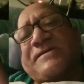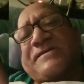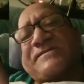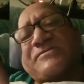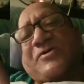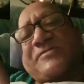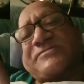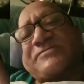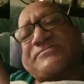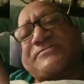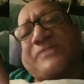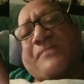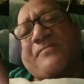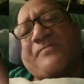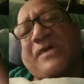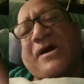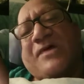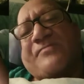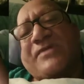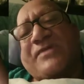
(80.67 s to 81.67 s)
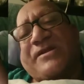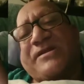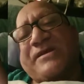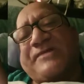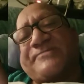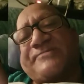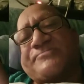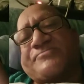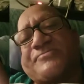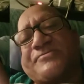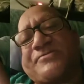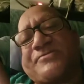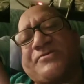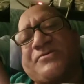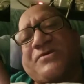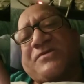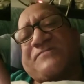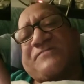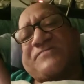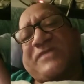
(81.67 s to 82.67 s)
সস্তা বাহা বানায়ার জন্যে
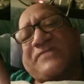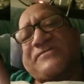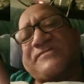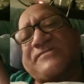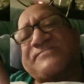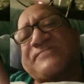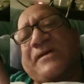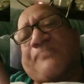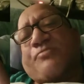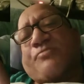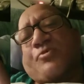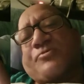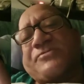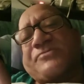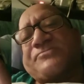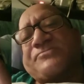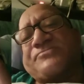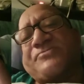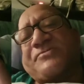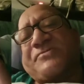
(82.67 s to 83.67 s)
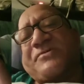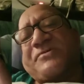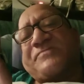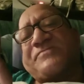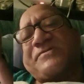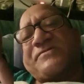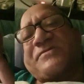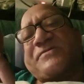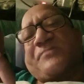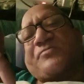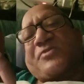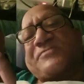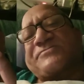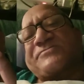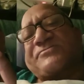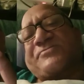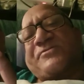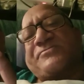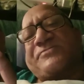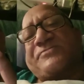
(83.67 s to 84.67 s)
তাদের সাপোর্টের জন্য এদেরকে
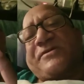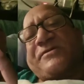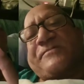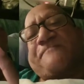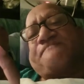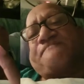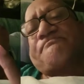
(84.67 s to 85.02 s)
প্রশ্রয় দেয়